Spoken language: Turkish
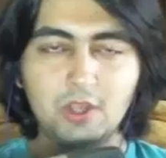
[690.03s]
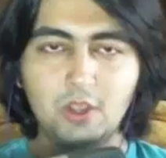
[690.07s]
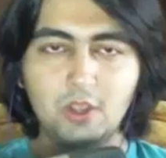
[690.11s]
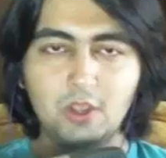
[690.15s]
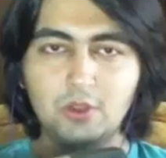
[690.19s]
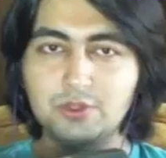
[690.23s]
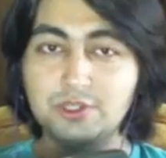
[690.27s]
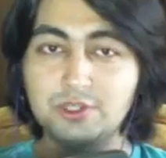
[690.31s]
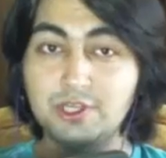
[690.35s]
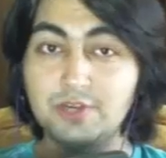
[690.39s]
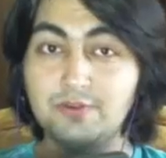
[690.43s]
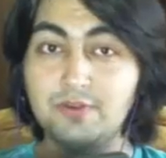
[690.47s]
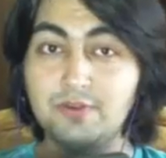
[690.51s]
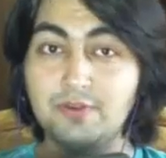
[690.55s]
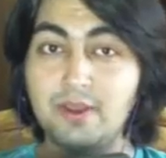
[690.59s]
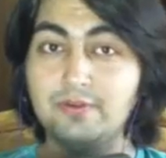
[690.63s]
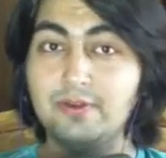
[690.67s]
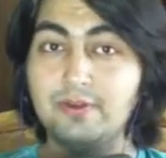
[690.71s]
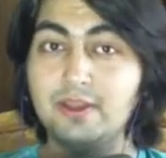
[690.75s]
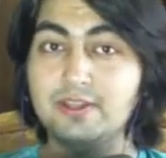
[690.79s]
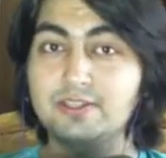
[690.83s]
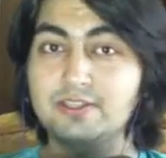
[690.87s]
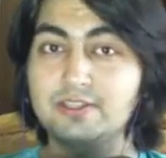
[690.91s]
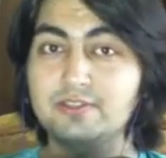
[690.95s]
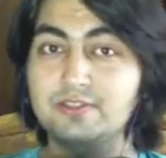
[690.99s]
onun dışında
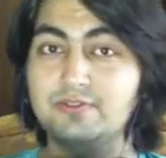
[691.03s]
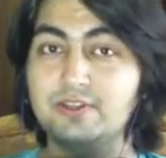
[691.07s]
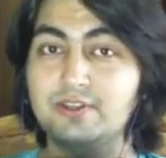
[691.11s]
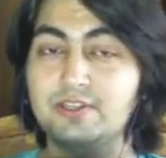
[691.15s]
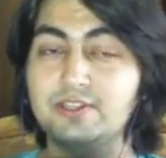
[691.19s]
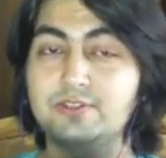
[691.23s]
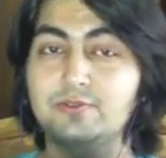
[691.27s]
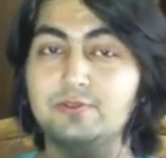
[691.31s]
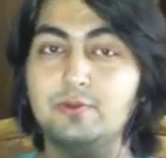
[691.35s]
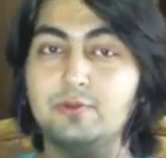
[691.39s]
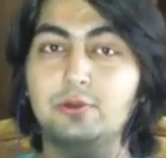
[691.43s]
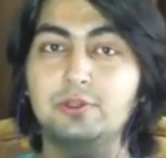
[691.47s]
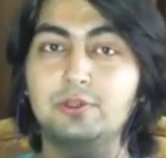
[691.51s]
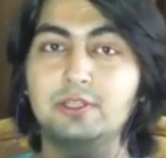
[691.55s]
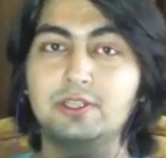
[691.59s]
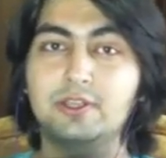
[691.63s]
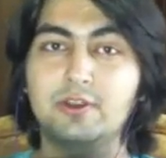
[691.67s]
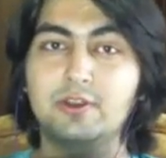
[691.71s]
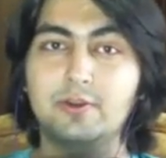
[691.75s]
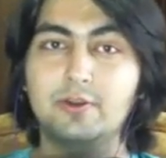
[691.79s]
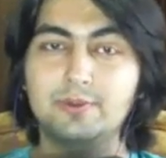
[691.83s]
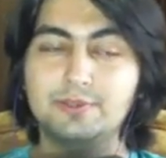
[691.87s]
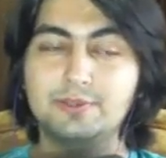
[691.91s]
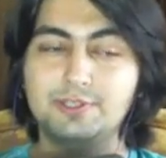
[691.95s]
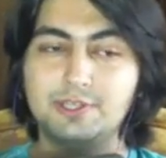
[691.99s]
Five Nights at Freddy's World'a
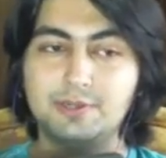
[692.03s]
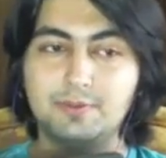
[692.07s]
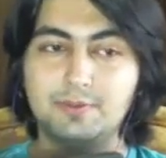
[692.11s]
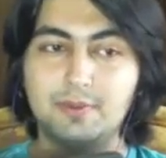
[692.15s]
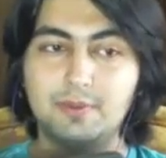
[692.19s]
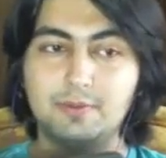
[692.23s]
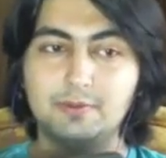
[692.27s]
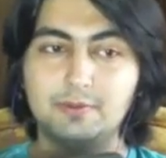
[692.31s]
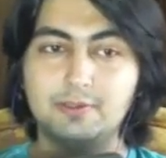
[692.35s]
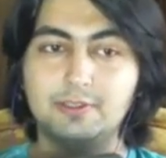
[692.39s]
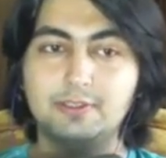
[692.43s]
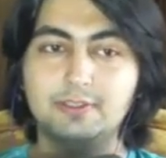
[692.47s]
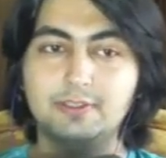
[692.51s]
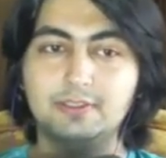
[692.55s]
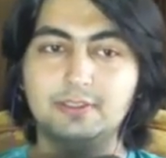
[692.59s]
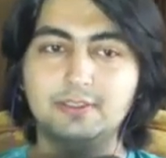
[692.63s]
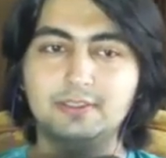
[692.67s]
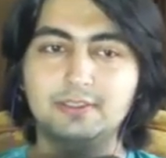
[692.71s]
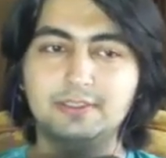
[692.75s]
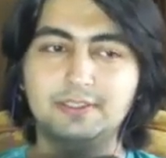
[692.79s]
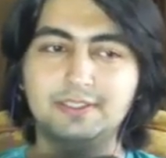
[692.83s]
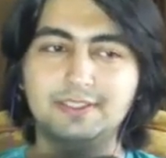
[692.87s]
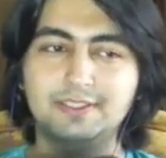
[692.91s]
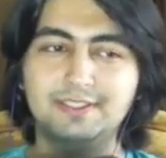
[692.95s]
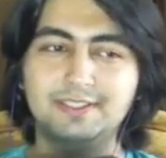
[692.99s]
devam edeceğim ama...
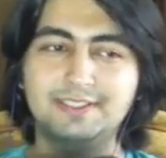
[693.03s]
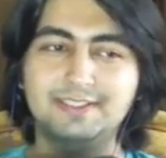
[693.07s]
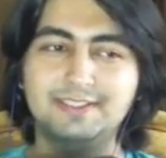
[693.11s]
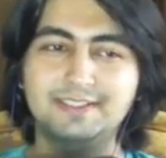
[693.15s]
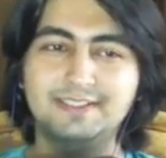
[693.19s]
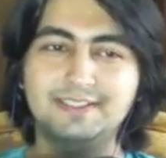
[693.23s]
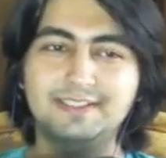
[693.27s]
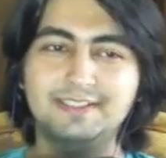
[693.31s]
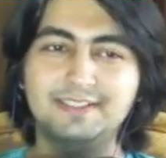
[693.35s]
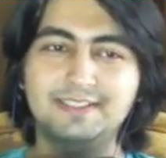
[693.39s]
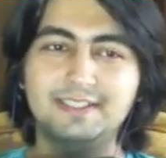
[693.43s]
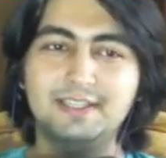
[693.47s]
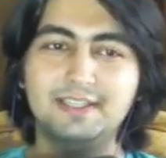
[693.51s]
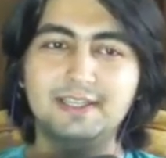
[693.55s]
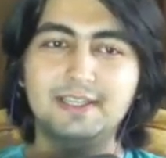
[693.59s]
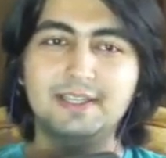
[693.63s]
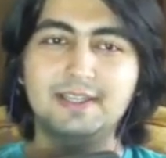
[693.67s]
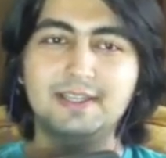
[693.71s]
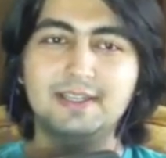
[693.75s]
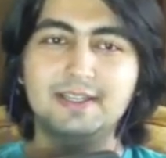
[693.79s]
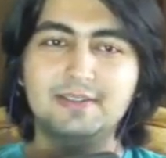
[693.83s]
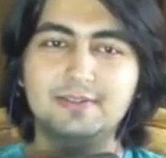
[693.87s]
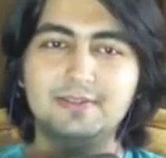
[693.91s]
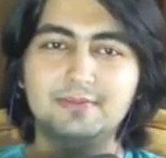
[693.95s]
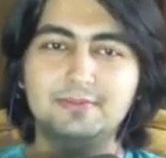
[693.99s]
Ee,
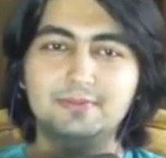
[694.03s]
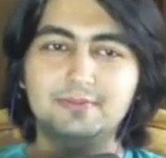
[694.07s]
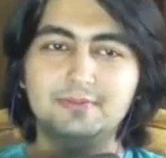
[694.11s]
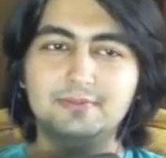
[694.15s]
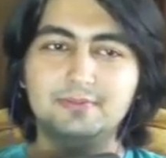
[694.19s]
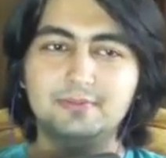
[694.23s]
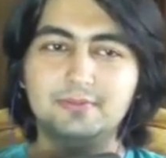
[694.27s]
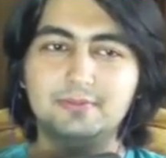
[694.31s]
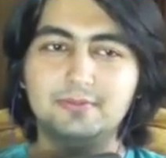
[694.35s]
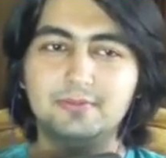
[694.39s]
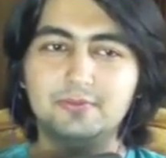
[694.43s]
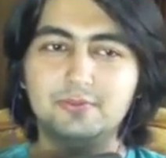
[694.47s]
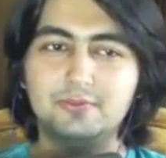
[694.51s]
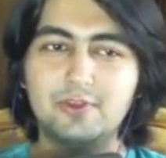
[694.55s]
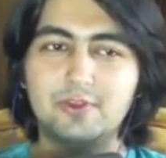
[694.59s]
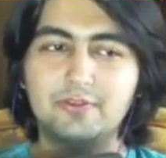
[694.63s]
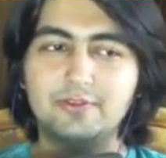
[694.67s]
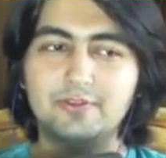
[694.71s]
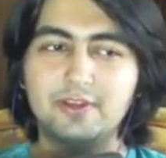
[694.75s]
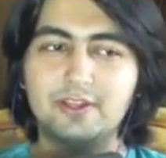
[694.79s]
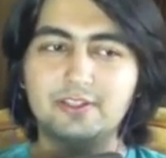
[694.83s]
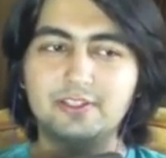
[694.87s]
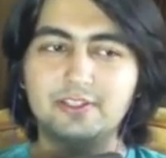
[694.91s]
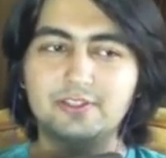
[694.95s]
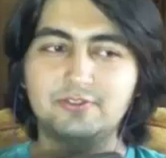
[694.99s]
Five
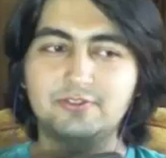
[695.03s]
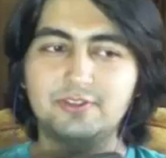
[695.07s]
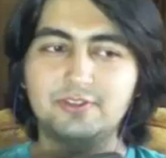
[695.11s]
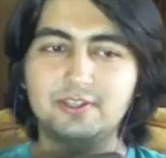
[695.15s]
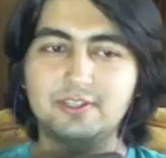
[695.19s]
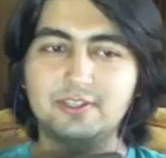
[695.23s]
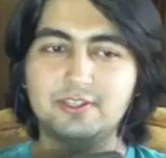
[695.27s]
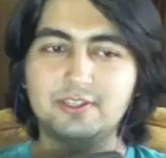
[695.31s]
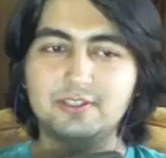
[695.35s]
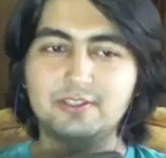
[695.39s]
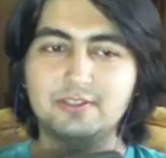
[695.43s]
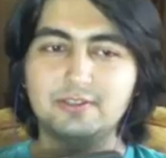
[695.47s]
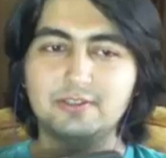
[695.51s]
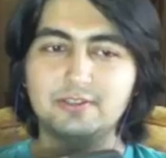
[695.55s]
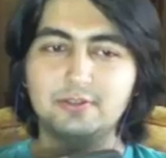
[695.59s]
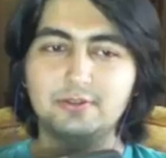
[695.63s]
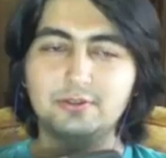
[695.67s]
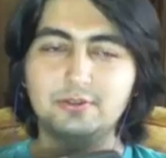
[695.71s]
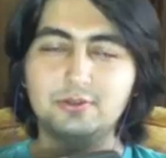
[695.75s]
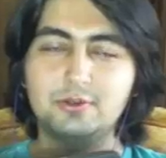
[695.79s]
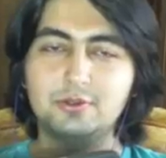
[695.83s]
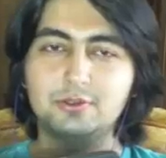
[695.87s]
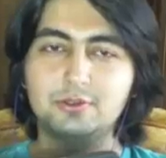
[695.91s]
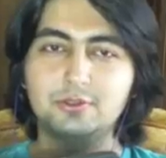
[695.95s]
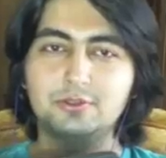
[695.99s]
Nights at Freddy's
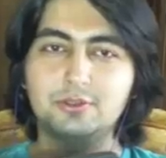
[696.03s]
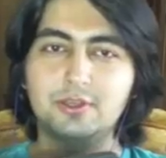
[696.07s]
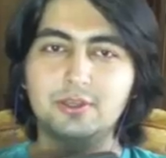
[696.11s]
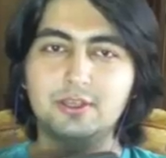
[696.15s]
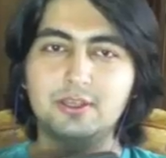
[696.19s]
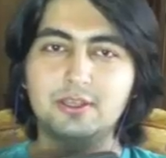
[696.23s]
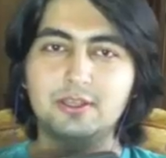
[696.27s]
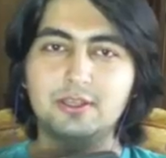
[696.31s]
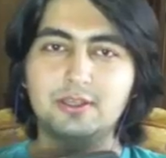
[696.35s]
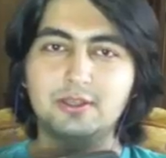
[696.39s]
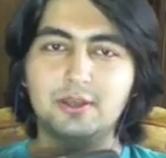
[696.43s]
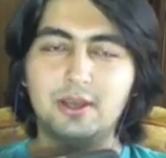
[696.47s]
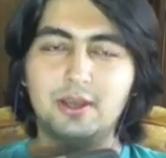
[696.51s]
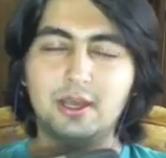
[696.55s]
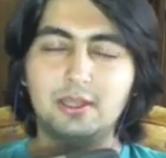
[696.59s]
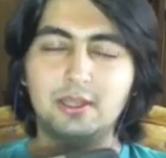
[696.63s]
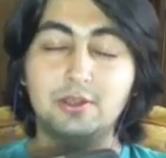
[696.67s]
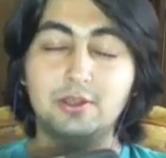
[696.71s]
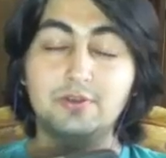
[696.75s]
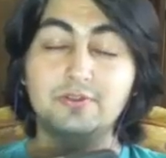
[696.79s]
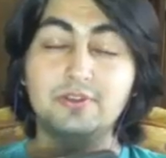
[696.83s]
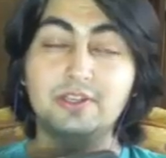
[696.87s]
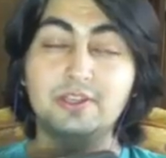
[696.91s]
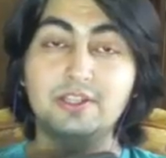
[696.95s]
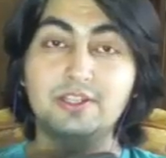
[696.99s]
4'ü
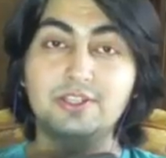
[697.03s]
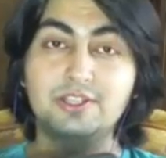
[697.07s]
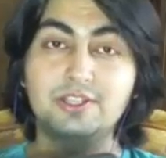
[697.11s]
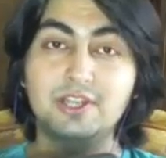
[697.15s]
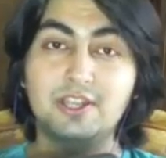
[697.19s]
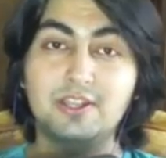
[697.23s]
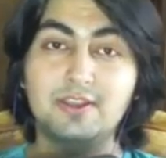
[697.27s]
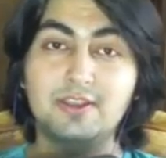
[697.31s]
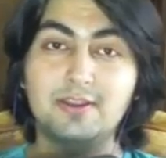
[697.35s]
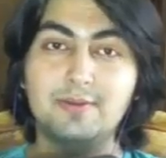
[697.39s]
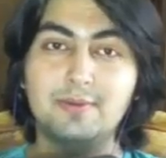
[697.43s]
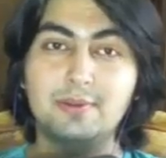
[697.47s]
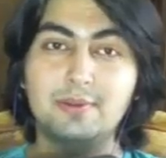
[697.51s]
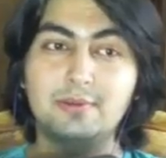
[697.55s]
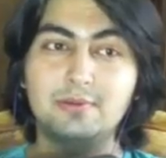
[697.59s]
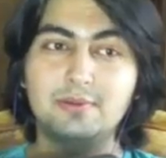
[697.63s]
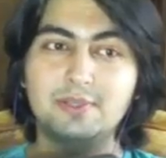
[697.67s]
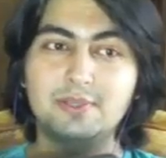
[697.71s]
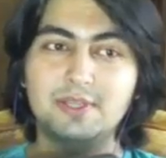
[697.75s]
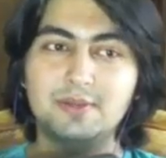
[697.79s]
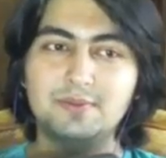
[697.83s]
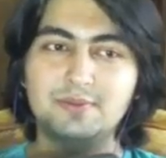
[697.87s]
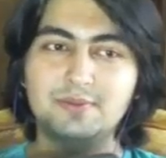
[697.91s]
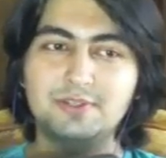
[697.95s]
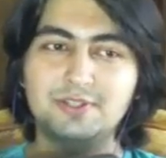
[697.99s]
Halloween Edition'a devam
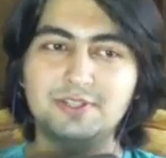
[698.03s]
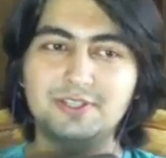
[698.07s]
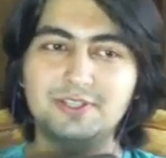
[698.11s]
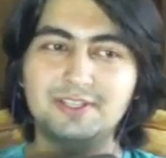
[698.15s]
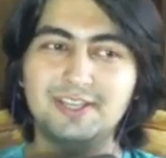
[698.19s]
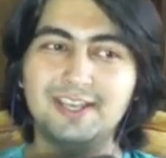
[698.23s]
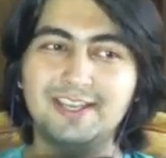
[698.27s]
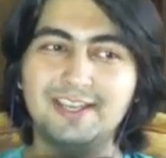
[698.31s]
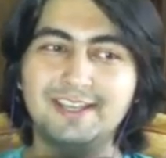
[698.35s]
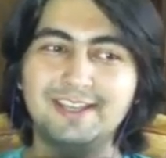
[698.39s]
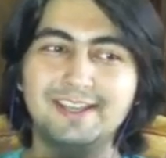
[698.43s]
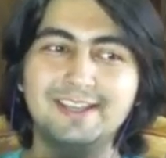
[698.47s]
etmeyeceğim çünkü